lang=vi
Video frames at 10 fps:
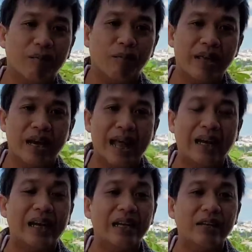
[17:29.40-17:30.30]
bây giờ
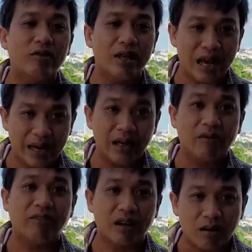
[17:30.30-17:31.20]
đang đi về
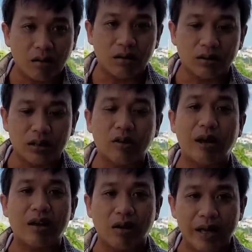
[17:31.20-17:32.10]
vẫn còn sức
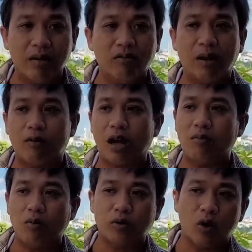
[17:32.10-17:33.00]
khỏe còn yếu và
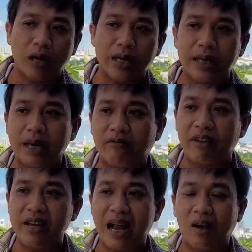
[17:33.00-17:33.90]
cần một số cái chi
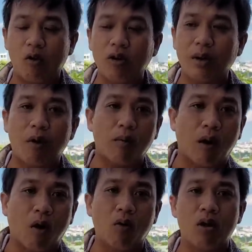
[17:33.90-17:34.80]
phí ăn uống để bồi
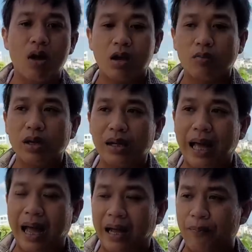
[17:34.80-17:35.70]
bổ cũng như
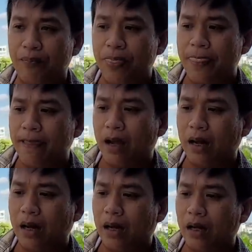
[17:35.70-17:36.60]
là
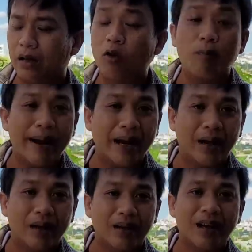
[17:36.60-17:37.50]
uh, thuốc men
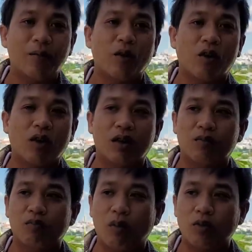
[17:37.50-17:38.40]
nên Bùi Hồ
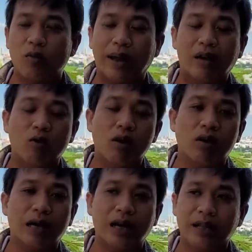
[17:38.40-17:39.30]
một số mạnh thường quân có
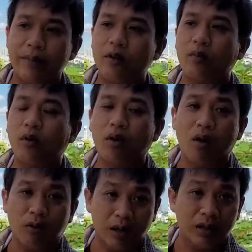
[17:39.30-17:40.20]
gửi thêm cho Bùi
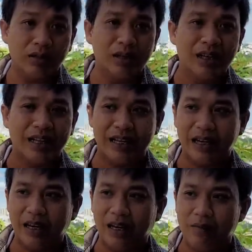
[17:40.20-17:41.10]
Hồ nữa thì uh,
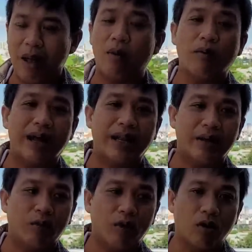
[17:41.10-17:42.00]
mai mốt đây thì
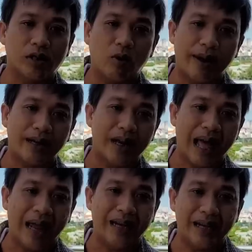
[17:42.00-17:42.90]
Bùi Hồ sẽ quay trở
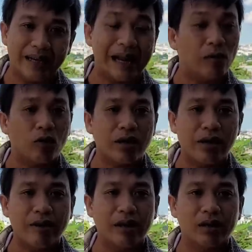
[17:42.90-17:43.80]
lại trao cho chị
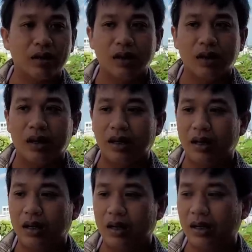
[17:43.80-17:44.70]
Duyên
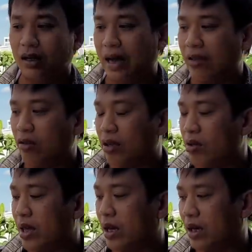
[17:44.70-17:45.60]
uh, để cho chị
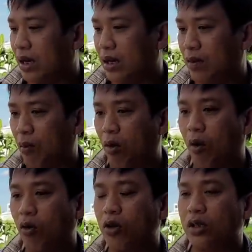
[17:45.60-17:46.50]
Duyên uh, bồi
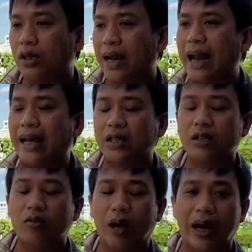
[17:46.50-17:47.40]
bổ cho lấy lại sức
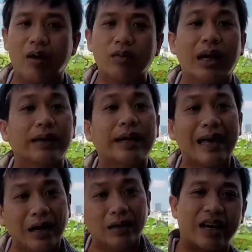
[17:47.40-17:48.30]
khỏe cũng như là tinh
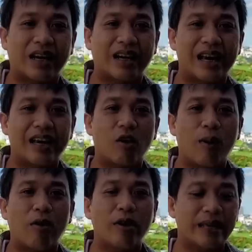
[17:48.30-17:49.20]
thần khi cô
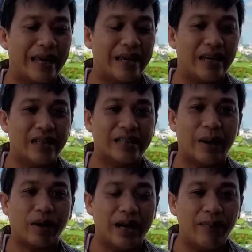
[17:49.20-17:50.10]
bác quý anh chị
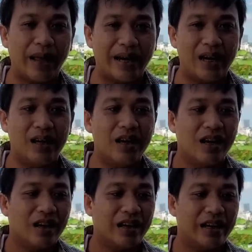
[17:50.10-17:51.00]
xem clip này đó
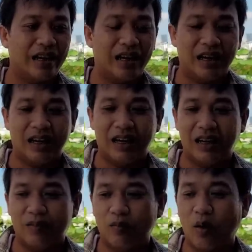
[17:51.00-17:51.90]
thì uh,
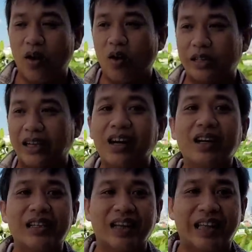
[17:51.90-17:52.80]
Bùi Hồ sẽ
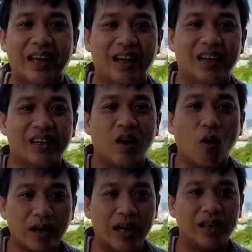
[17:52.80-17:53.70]
ngưng nhận tiền
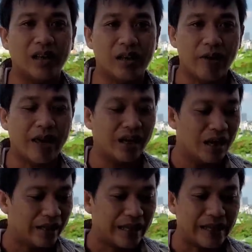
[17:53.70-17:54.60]
hỗ trợ từ chị Duyên
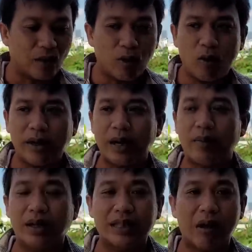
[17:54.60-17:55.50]
tại vì trong cái quá trình
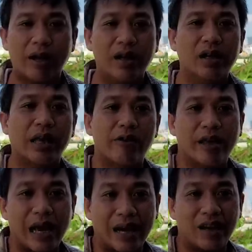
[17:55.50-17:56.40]
mình sau khi đưa chị
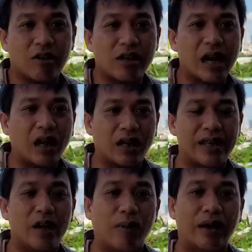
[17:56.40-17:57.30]
Duyên về đó có rất là
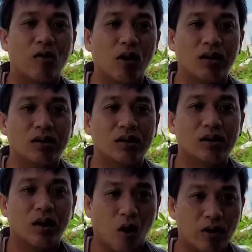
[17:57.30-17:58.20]
nhiều mạnh thường quân
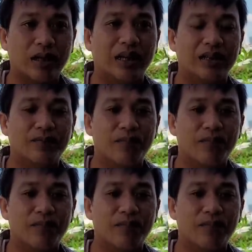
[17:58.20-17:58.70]
hỗ trợ